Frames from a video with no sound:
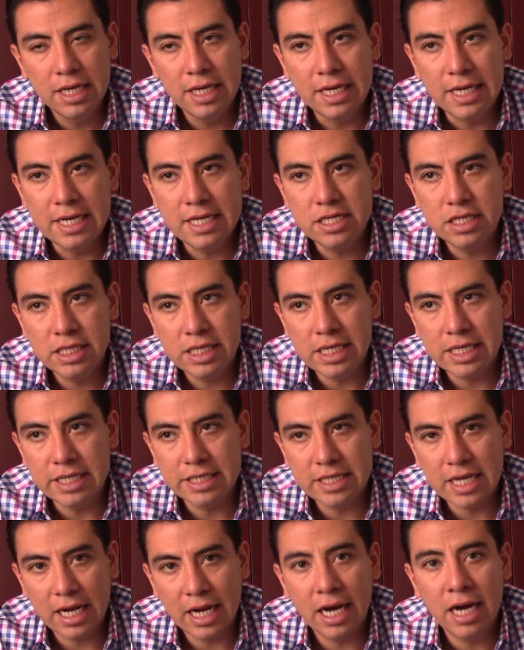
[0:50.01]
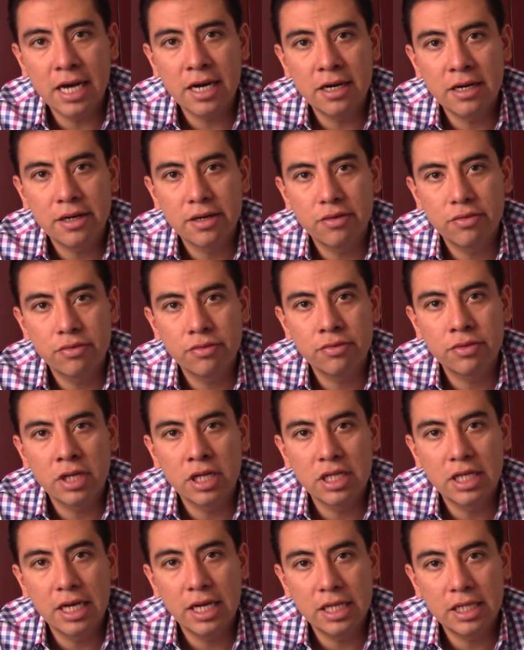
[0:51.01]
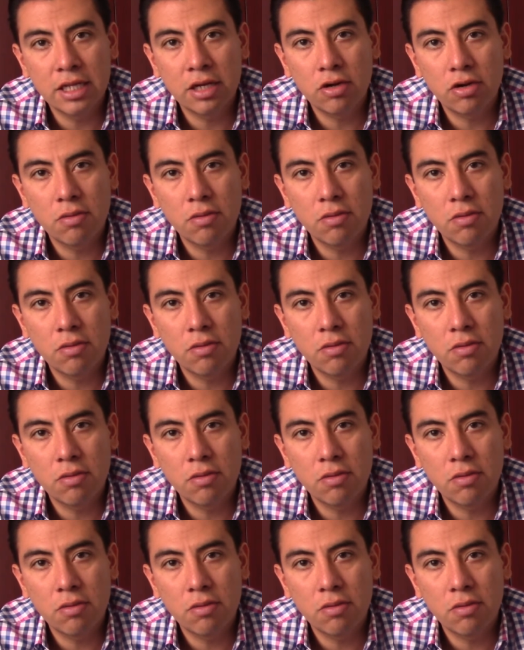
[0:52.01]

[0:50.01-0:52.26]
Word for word: y, sacar una tarea tan